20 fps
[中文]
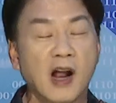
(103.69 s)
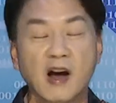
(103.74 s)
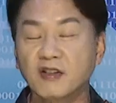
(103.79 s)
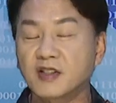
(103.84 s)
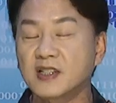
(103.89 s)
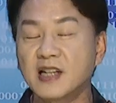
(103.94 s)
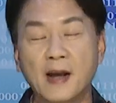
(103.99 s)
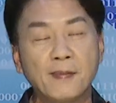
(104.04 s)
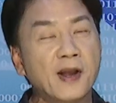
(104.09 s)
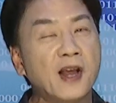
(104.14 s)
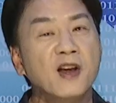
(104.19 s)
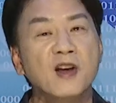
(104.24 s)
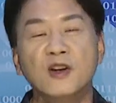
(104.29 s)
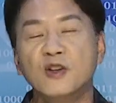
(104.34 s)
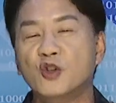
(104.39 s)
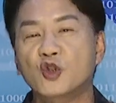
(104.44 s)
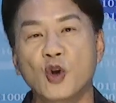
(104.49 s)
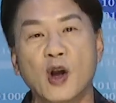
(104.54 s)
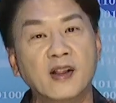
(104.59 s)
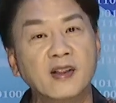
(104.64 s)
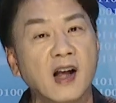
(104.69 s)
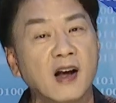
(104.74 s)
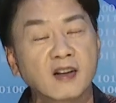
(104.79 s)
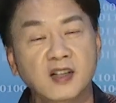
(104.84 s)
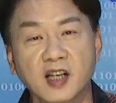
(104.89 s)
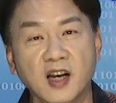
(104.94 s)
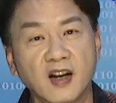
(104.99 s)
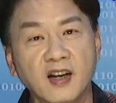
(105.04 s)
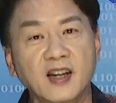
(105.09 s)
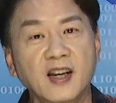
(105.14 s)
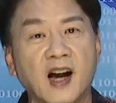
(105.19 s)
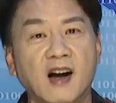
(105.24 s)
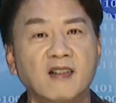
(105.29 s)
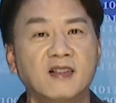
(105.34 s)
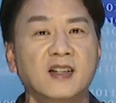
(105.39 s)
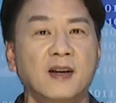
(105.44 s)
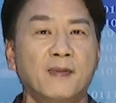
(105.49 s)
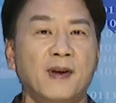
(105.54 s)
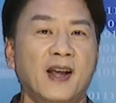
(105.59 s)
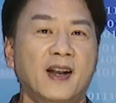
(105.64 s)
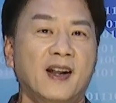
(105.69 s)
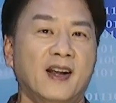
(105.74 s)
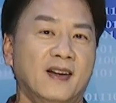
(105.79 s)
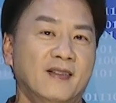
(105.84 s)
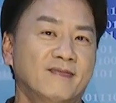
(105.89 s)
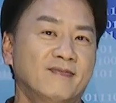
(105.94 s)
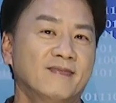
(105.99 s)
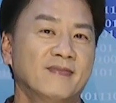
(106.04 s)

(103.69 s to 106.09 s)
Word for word: 老师那边转到陈立豪这边呢，